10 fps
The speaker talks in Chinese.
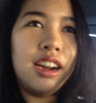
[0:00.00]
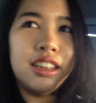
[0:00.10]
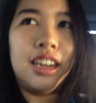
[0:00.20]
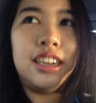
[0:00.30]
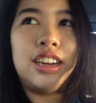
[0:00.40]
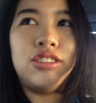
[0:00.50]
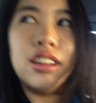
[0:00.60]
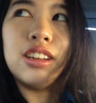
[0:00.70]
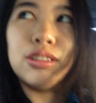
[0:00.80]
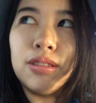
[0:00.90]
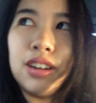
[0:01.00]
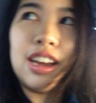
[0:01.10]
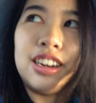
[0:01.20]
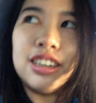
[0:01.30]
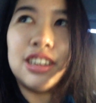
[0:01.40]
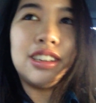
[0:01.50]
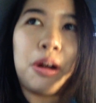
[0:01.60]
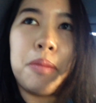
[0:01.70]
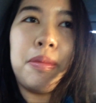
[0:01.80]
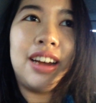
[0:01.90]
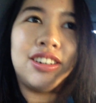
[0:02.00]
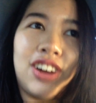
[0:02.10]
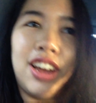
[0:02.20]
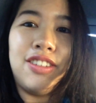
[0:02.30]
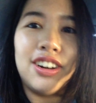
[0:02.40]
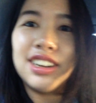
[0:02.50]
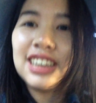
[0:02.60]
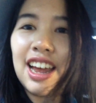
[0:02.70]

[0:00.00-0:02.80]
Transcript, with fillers: 让大家觉得说 Asians are bad drivers，